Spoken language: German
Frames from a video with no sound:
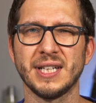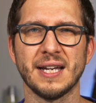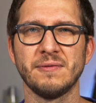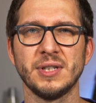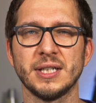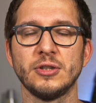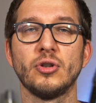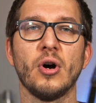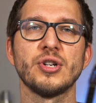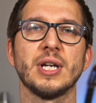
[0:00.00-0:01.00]
Die kennen wir in
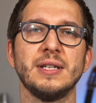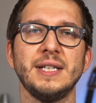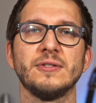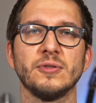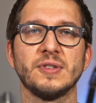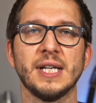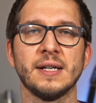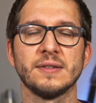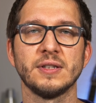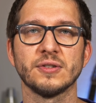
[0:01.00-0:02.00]
Deutschland nicht so
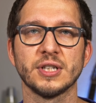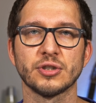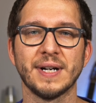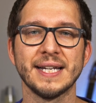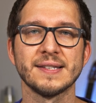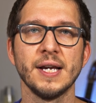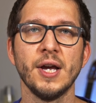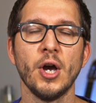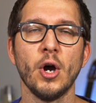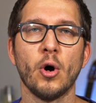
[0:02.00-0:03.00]
sehr, sind aus der Schweiz
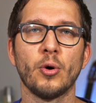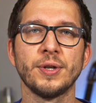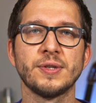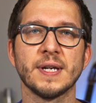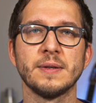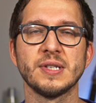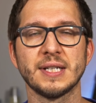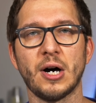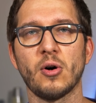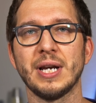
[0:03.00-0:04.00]
und äh, sind
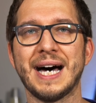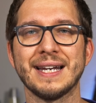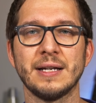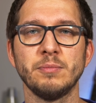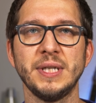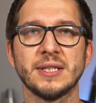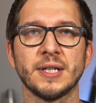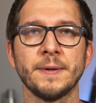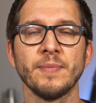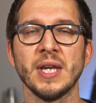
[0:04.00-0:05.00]
da auch
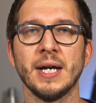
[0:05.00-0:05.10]
Ladeanbieter.